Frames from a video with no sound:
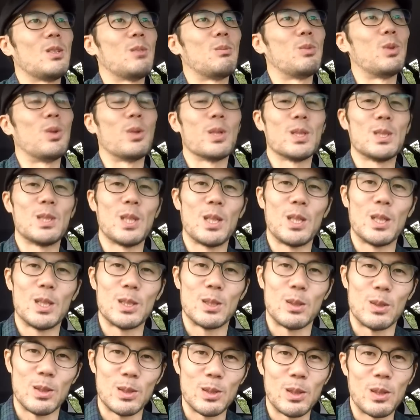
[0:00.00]
プロレス的で
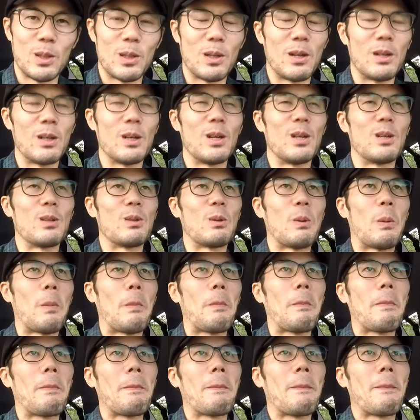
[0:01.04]
すよねそうやって考えると。
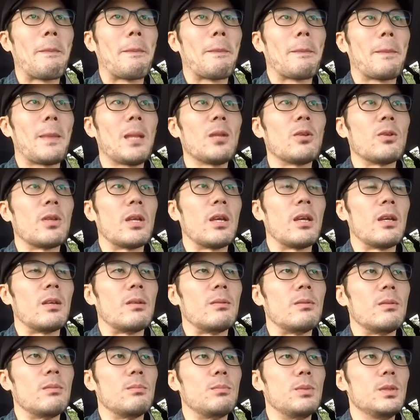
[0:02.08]
なの
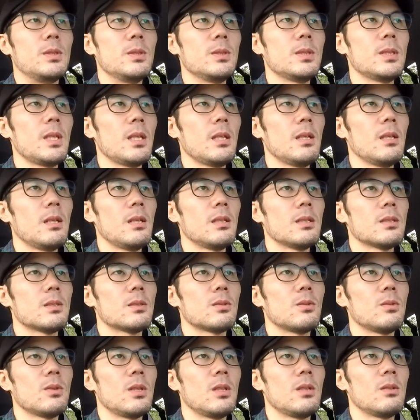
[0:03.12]
で武術的な発
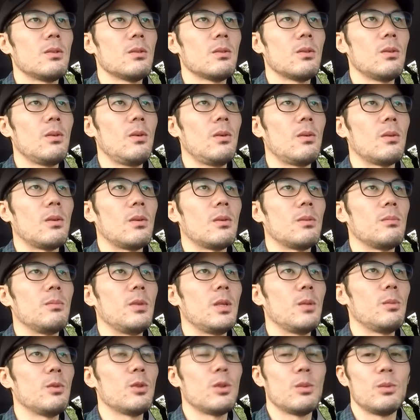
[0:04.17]
想でいくと
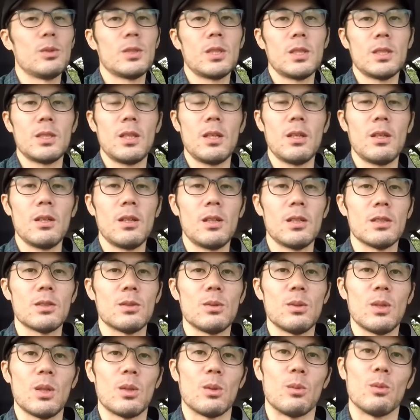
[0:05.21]
宮本武蔵的な発
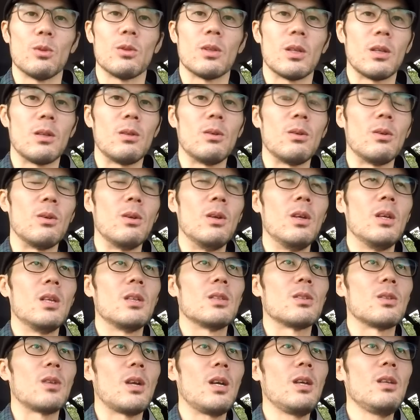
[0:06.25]
想だと思うんだけど
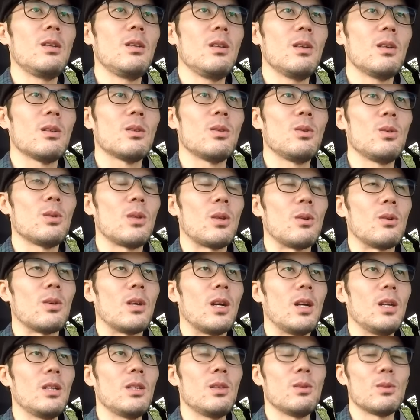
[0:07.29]
その相手がどうだろう
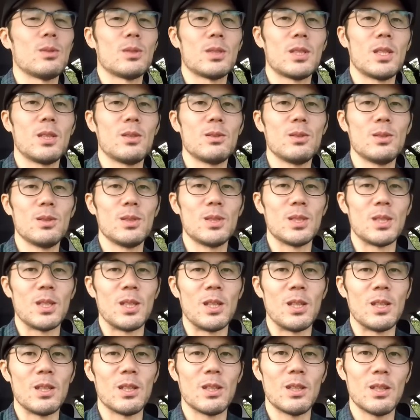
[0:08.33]
が相手を突き崩しに
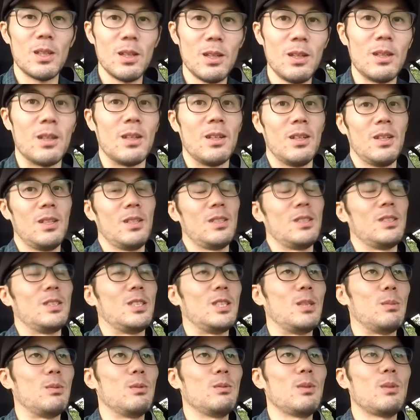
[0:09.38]
行って
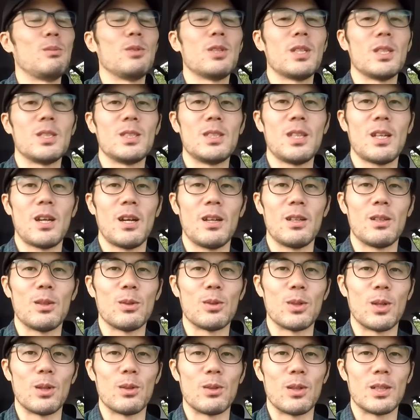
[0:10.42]
自分は無傷で帰って
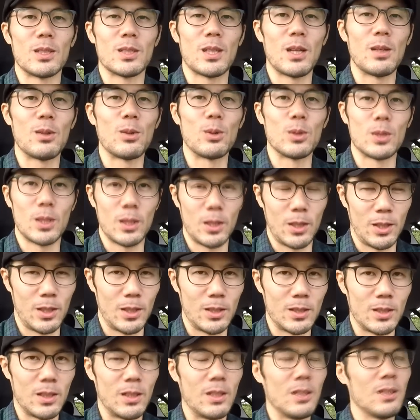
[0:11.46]
これるのが最高じゃないで
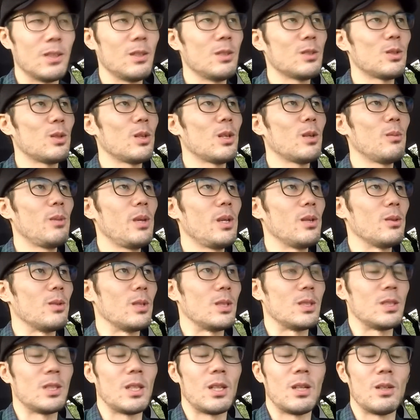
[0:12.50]
すか。で、それが名誉
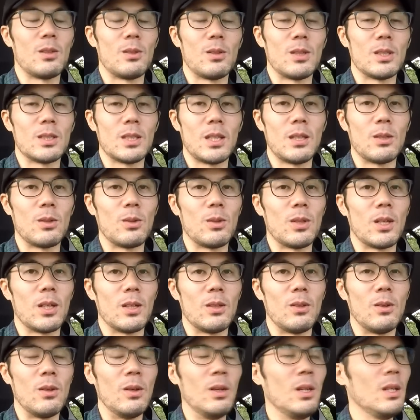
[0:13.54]
につながるのが最高だけ
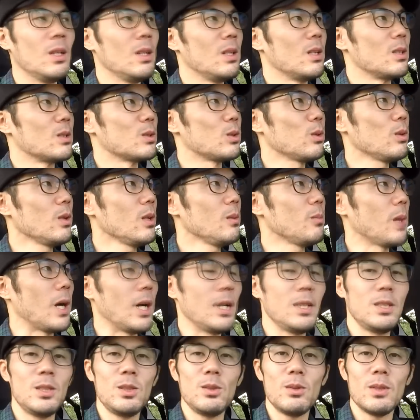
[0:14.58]
ど、そこはやっぱ
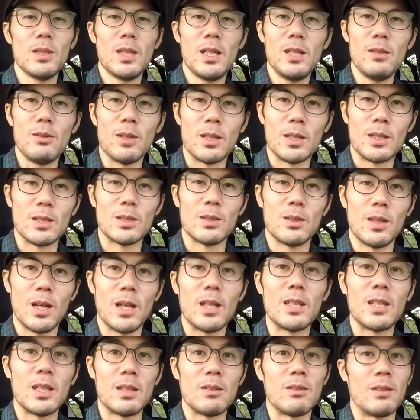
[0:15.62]
愛情はないわけですよね、
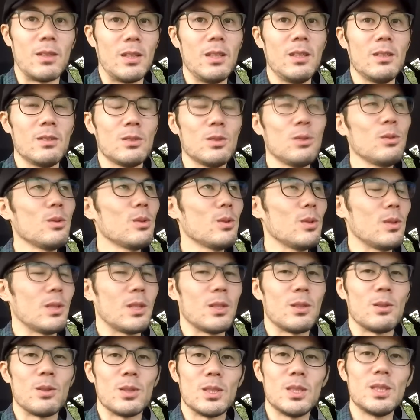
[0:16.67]
相手にはね。そういうこと言っ
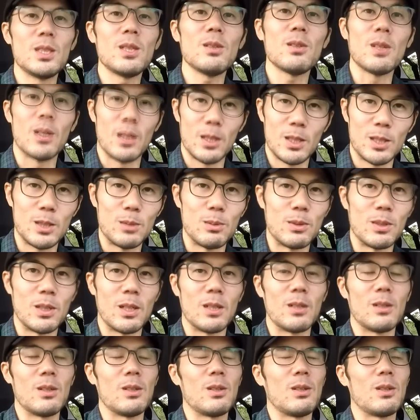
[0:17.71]
てると死んじゃうからね、自分
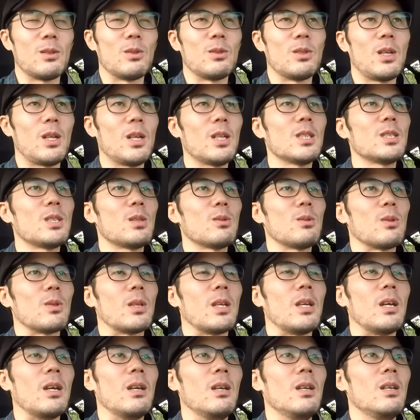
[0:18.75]
が。あの、やられちゃうの
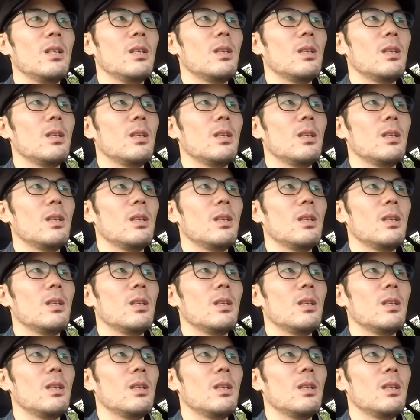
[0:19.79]
で。